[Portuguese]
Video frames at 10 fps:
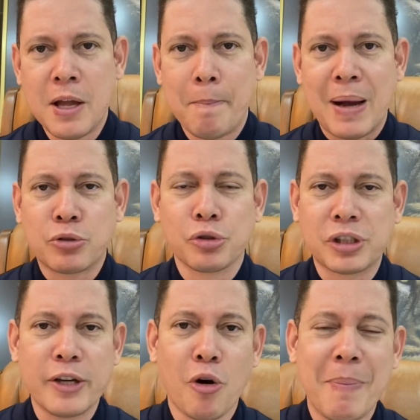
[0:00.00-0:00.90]
Mas o
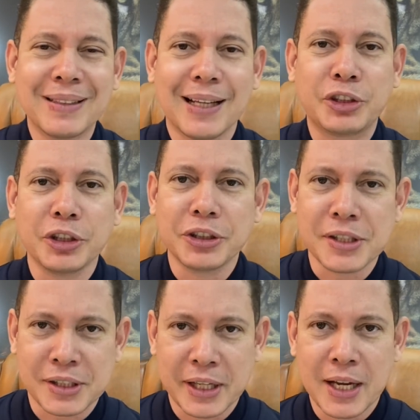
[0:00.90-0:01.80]
Senhor manda te
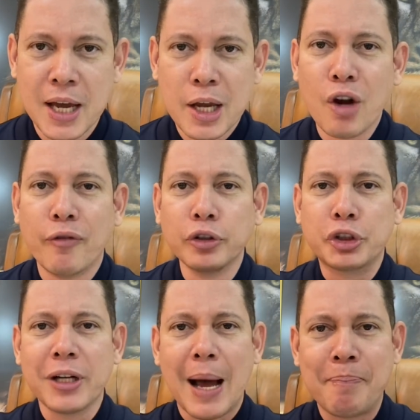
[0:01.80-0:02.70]
dizer: eu vou
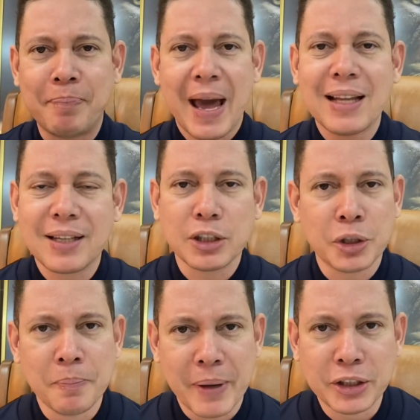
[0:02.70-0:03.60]
tirar pedra de
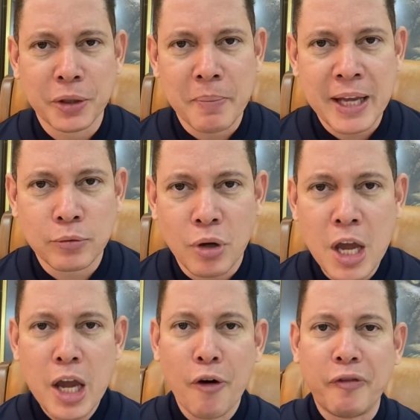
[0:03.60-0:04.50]
impedimento.
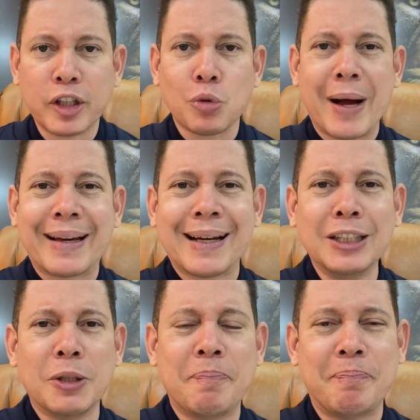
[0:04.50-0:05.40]
Eu vejo uma
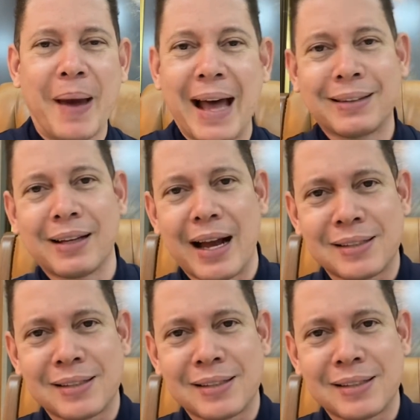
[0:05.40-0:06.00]
grande pedra